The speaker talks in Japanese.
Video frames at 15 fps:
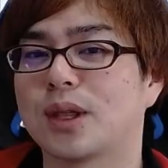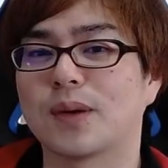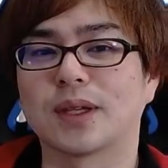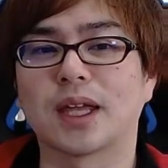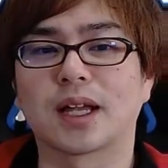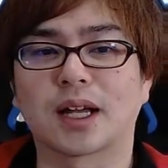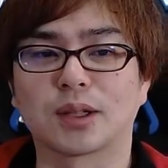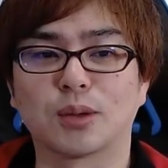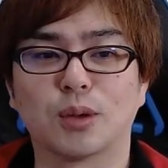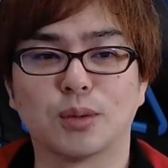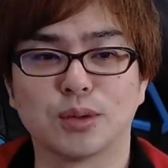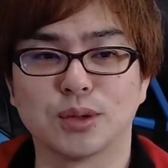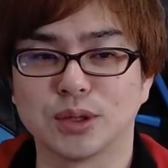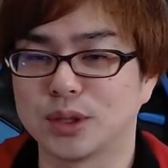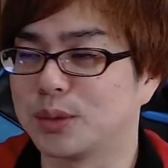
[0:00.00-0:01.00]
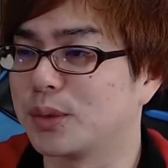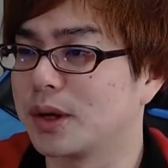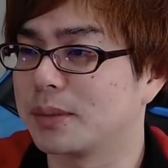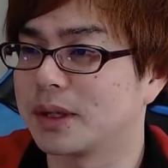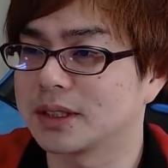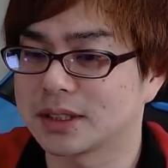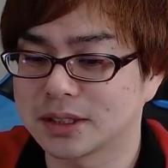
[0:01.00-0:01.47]
ではないかと思う風に思い
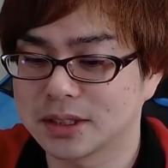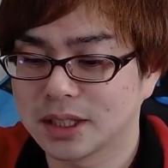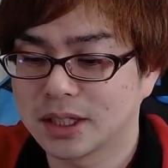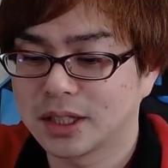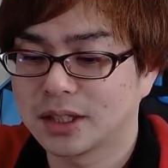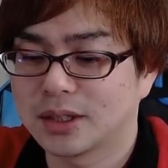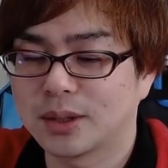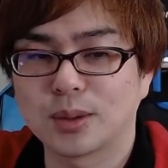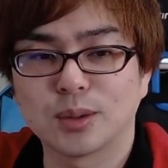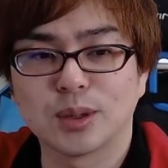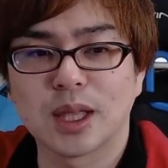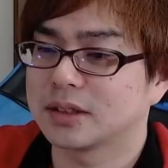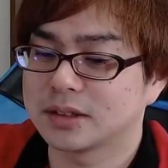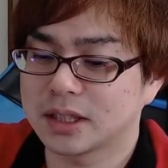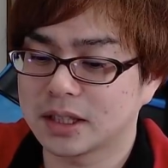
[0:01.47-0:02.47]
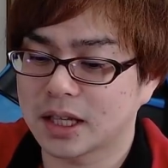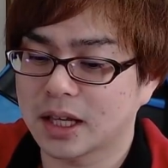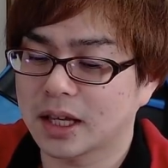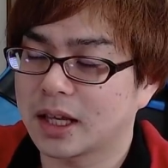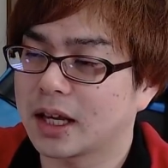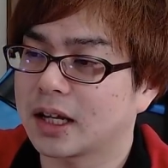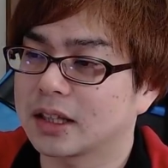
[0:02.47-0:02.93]
ますということで是非ね
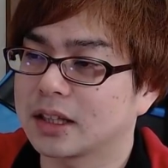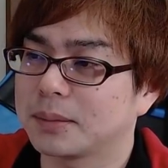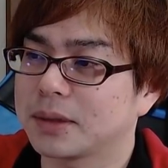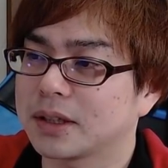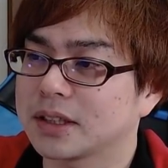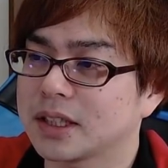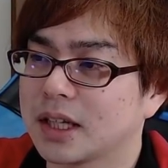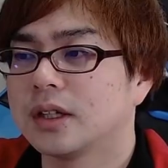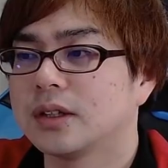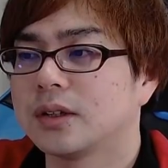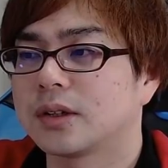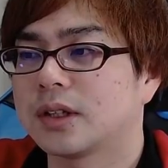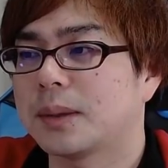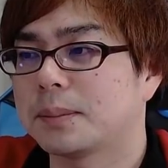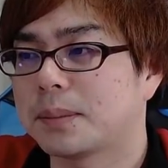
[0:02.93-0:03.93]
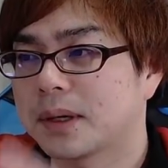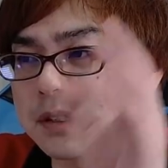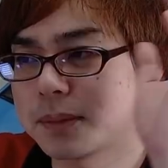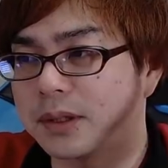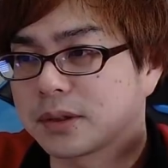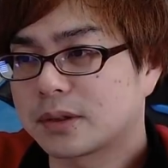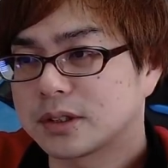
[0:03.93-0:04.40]
買ってみてくださいということで
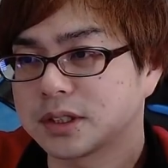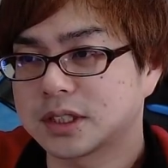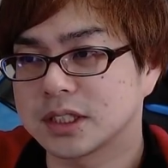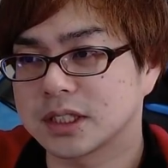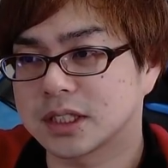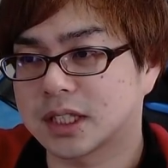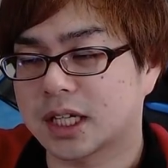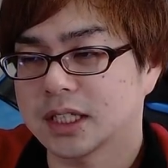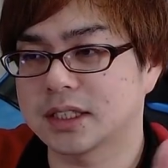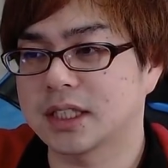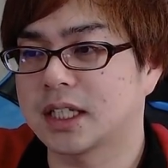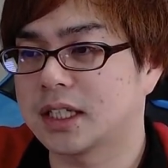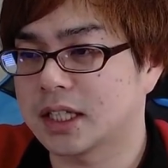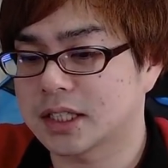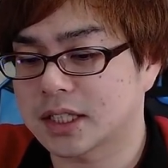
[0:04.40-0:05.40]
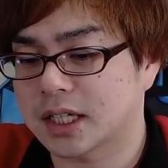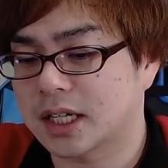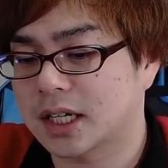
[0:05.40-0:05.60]
バックベアの巨人態3位でした